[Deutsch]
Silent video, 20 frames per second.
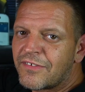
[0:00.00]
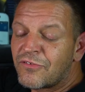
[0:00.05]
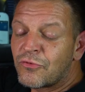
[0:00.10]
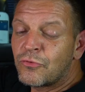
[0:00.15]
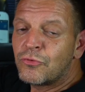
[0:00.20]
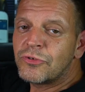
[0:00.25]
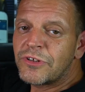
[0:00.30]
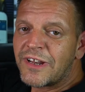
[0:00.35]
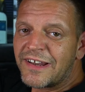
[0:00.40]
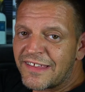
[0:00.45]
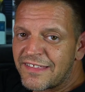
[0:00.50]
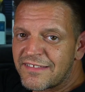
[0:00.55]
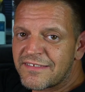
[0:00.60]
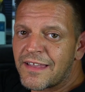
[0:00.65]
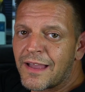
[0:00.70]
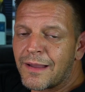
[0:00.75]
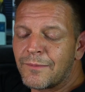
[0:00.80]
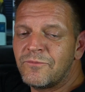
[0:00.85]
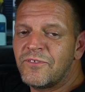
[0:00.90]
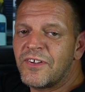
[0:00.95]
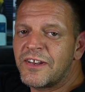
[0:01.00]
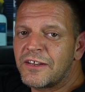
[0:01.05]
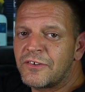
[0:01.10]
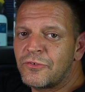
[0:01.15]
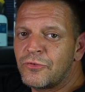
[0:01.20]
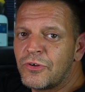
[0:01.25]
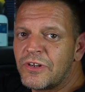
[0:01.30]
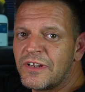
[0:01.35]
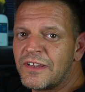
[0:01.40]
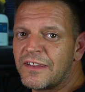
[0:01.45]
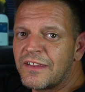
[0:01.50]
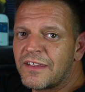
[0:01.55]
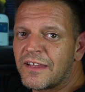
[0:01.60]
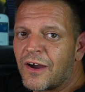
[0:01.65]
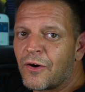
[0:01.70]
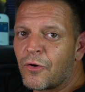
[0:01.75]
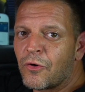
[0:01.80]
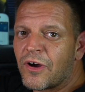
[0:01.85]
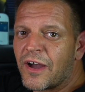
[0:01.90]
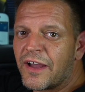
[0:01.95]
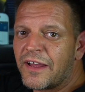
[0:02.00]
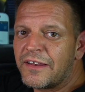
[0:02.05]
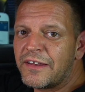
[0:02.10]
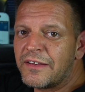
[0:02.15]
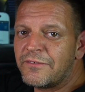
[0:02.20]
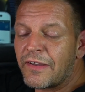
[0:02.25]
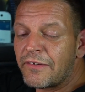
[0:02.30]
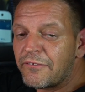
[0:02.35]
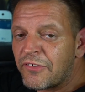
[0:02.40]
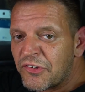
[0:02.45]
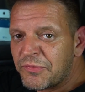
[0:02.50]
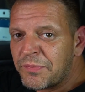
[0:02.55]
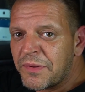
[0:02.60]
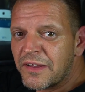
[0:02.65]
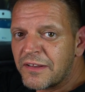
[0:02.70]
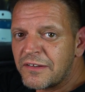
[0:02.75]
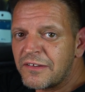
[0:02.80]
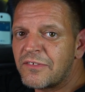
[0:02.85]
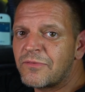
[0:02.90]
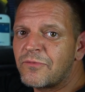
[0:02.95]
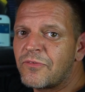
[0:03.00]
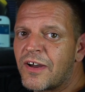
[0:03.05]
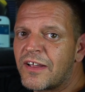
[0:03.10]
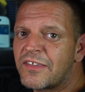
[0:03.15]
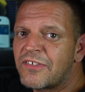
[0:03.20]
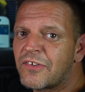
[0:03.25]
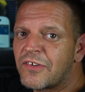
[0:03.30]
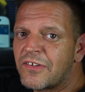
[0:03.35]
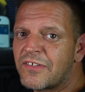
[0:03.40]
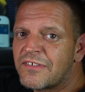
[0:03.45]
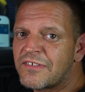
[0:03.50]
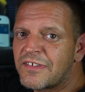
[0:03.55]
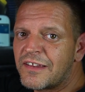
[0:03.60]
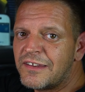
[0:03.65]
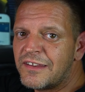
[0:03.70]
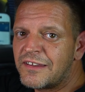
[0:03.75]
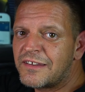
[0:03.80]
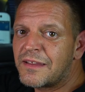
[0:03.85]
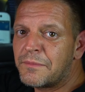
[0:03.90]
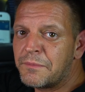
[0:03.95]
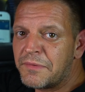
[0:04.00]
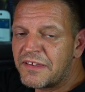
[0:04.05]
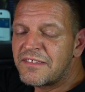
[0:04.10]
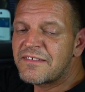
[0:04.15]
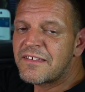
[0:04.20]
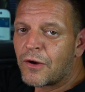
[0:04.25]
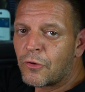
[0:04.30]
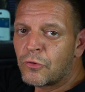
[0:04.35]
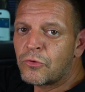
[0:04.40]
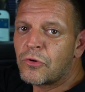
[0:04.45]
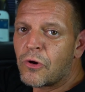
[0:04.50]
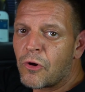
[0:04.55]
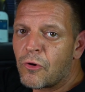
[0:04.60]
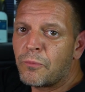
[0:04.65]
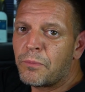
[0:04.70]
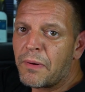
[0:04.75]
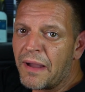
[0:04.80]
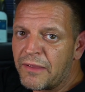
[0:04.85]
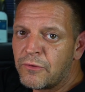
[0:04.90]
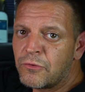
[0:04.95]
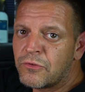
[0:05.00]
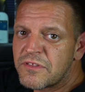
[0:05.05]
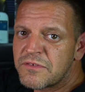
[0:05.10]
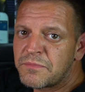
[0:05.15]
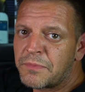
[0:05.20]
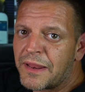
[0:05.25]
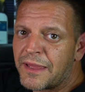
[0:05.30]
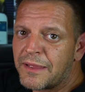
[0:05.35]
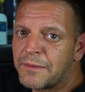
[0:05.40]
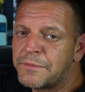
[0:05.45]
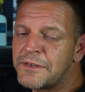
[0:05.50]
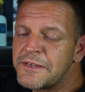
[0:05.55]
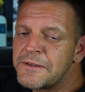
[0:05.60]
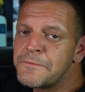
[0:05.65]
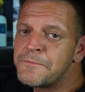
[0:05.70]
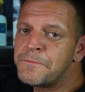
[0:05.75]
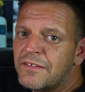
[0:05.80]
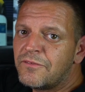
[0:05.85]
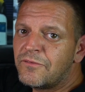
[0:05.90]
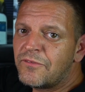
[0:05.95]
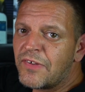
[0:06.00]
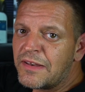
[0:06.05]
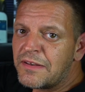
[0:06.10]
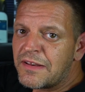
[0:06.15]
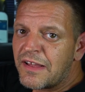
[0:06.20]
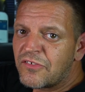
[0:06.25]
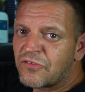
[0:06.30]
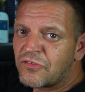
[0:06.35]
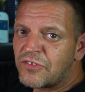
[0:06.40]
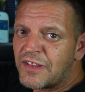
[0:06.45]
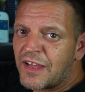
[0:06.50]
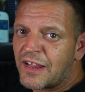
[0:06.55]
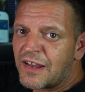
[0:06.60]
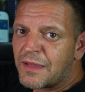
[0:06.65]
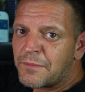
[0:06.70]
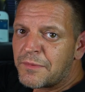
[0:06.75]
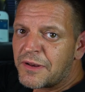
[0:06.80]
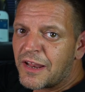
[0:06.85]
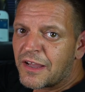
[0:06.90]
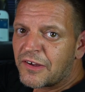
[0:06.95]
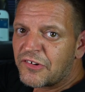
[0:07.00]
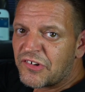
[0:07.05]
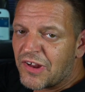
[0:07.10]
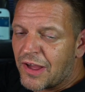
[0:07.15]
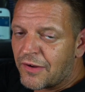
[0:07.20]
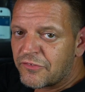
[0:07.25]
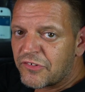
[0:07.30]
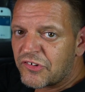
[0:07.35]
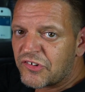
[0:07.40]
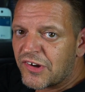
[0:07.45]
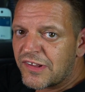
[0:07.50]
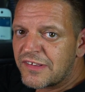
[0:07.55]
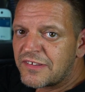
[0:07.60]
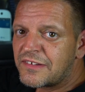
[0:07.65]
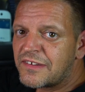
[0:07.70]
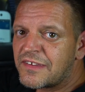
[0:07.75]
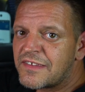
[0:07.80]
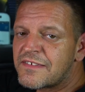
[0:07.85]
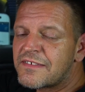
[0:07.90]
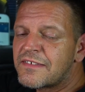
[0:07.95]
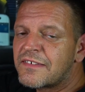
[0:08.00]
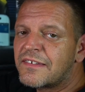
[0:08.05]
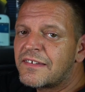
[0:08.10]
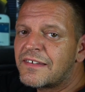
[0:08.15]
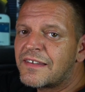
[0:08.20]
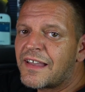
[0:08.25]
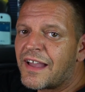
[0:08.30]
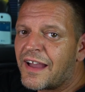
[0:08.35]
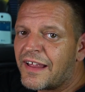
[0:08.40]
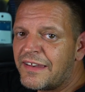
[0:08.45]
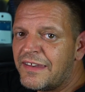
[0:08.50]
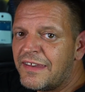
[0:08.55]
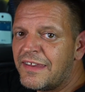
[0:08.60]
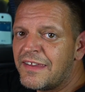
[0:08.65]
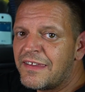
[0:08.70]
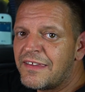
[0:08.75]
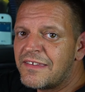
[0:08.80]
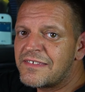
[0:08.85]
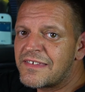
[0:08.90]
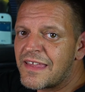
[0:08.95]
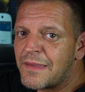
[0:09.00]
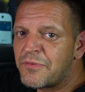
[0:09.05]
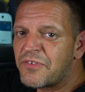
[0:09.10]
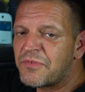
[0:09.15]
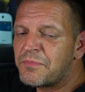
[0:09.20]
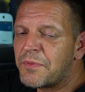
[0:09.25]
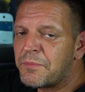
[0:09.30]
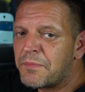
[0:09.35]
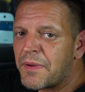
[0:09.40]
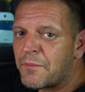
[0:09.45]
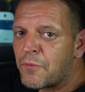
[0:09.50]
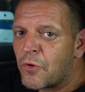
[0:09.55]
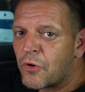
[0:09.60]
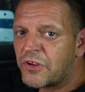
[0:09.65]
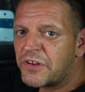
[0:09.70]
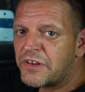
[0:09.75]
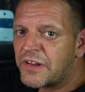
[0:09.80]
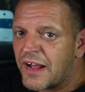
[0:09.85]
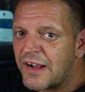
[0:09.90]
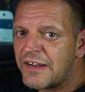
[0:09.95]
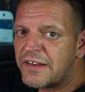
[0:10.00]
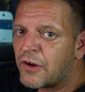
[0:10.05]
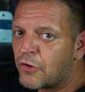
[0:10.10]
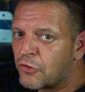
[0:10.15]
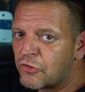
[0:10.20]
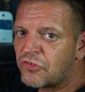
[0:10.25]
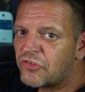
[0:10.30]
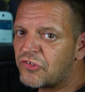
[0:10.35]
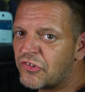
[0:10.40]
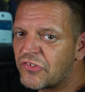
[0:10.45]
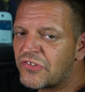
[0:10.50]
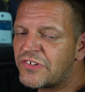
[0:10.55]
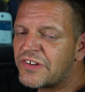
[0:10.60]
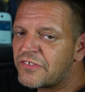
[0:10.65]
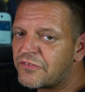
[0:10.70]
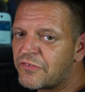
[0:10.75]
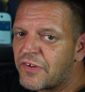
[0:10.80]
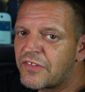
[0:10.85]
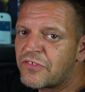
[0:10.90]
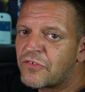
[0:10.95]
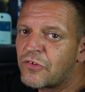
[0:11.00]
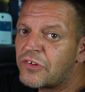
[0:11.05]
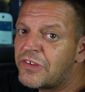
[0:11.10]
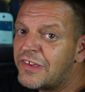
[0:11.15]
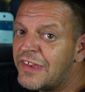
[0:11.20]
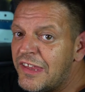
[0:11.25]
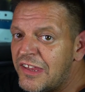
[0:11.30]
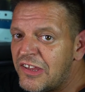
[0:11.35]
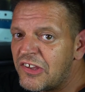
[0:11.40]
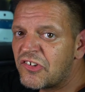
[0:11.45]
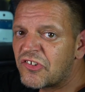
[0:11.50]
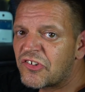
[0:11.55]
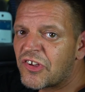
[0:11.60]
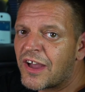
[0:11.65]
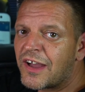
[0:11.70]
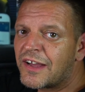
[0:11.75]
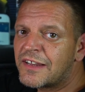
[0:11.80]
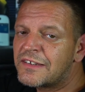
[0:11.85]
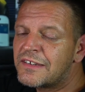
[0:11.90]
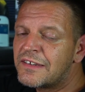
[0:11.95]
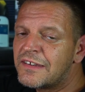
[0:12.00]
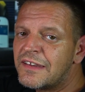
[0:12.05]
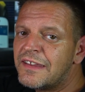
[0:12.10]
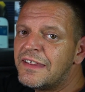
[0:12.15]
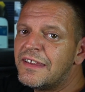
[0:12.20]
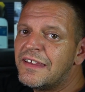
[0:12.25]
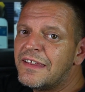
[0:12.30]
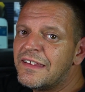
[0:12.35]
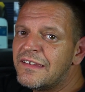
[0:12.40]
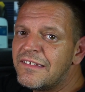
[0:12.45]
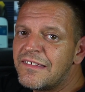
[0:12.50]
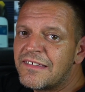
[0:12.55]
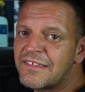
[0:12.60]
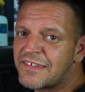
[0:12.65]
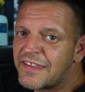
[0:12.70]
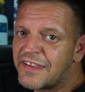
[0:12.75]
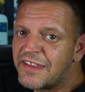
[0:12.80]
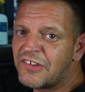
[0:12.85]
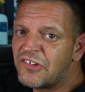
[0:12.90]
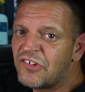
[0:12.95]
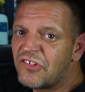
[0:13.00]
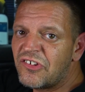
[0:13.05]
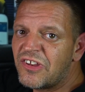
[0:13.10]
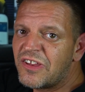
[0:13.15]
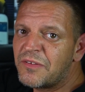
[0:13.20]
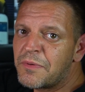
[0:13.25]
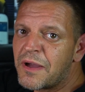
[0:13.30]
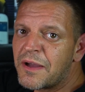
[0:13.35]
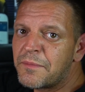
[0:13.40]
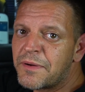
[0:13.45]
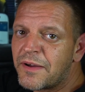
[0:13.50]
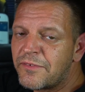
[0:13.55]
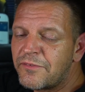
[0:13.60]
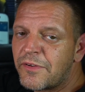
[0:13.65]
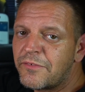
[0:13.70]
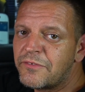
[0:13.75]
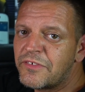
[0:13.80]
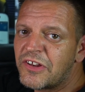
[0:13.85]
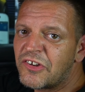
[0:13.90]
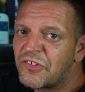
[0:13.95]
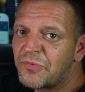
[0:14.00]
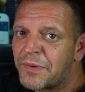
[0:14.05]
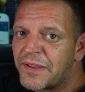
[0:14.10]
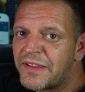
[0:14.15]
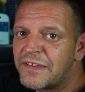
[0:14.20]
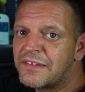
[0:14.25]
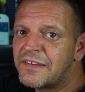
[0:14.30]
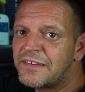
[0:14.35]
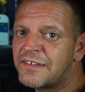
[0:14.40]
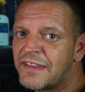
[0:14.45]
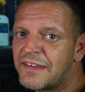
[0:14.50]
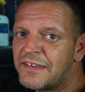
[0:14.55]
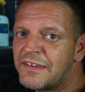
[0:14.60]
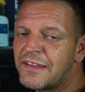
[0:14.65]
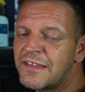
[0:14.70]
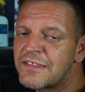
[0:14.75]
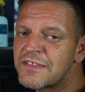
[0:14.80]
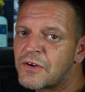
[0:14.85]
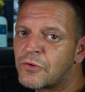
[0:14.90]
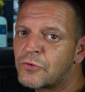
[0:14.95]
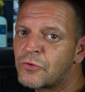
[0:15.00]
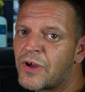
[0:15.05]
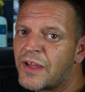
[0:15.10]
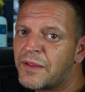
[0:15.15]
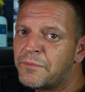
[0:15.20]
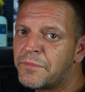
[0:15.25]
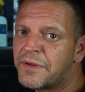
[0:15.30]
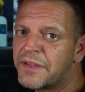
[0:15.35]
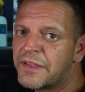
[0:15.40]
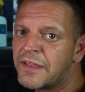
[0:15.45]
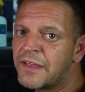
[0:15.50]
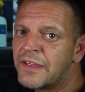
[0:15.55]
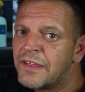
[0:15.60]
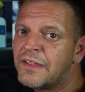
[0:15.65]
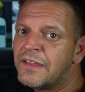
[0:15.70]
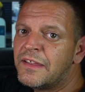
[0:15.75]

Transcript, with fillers: Zu guter Letzt haben wir natürlich auch eine Wegversperre in diesem Fahrzeug installiert, damit das Auto auch bei uns bleibt. Wenn also die Alarmanlage scharf geschaltet ist, kann ich selbst mit meinem originalen Autoschlüssel das Fahrzeug nicht starten. Ist technisch nicht machbar, weil wir entsprechende Technik ins Auto einbringen.